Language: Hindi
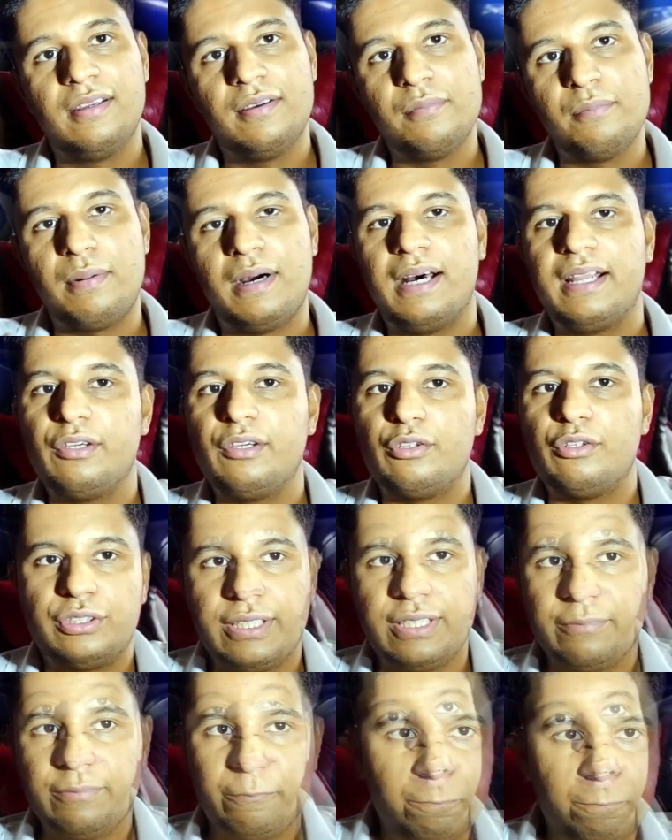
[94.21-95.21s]
भारी हो
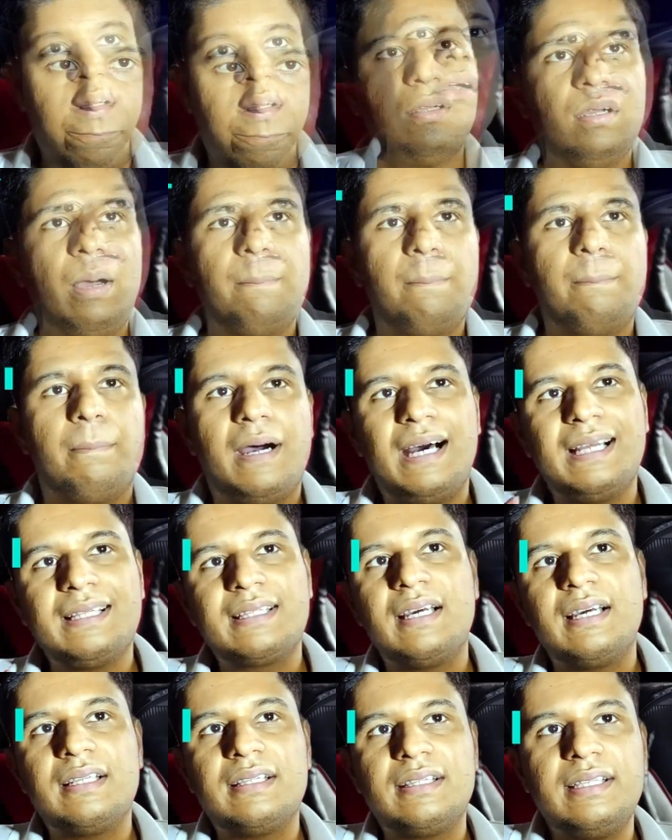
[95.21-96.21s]
जाए अब बात
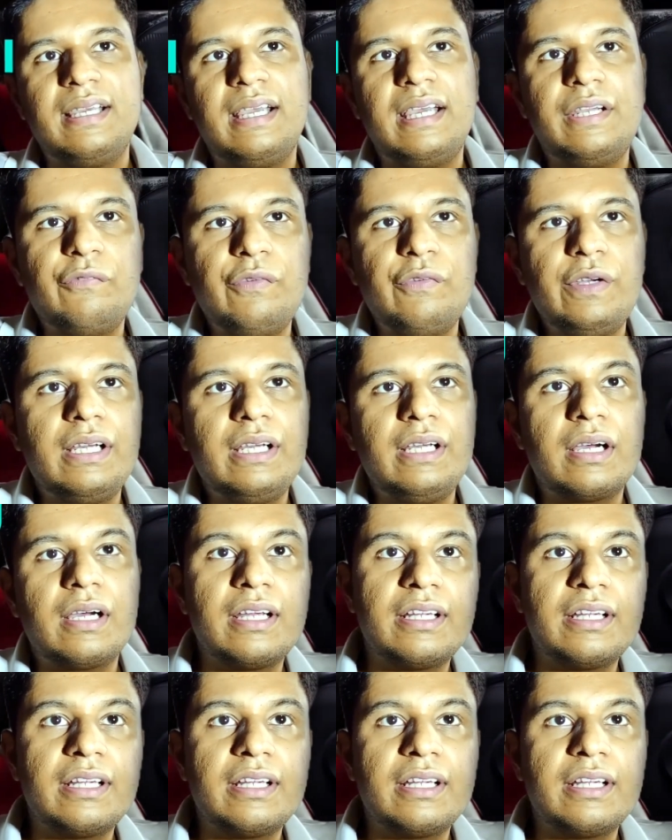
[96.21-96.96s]
करते हैं एनवीडिया